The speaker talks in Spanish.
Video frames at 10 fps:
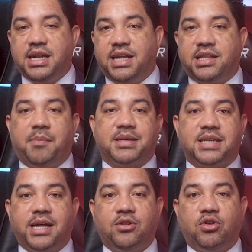Le está
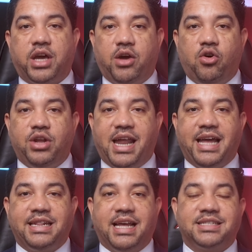pasando que hoy la
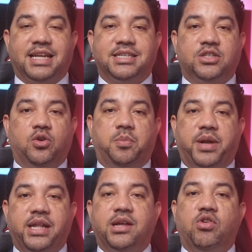gente hasta se
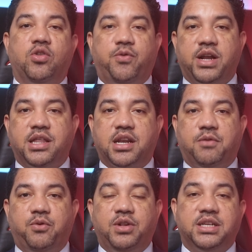sorprende cuando Farid
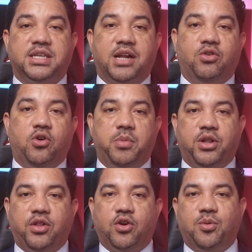Raful dice algo en los
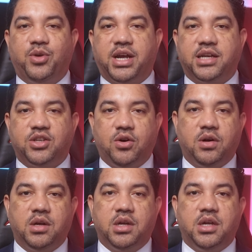medios de comunicación